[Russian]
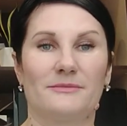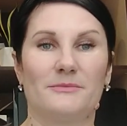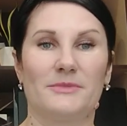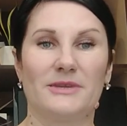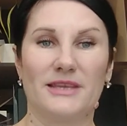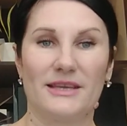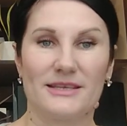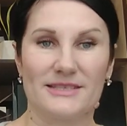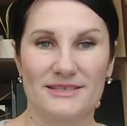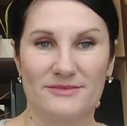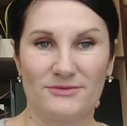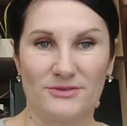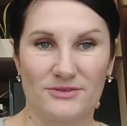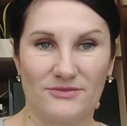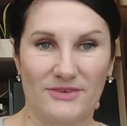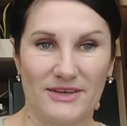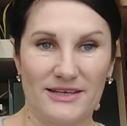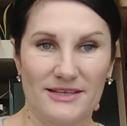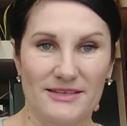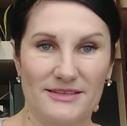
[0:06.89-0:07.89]
Меня зовут
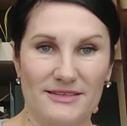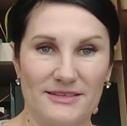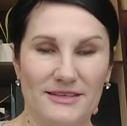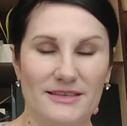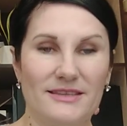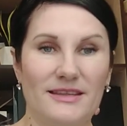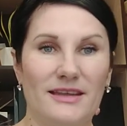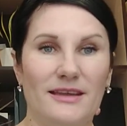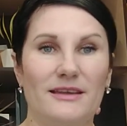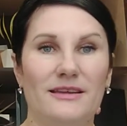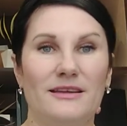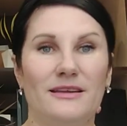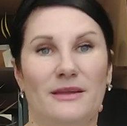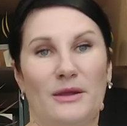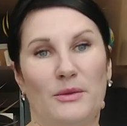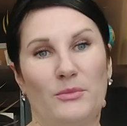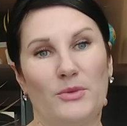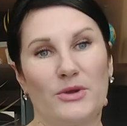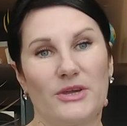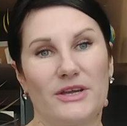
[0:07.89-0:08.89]
Валентина,
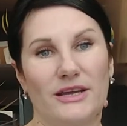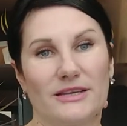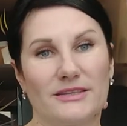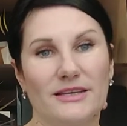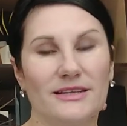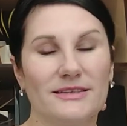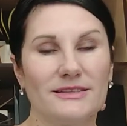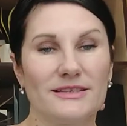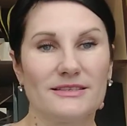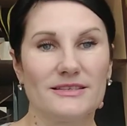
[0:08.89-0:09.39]
мой канал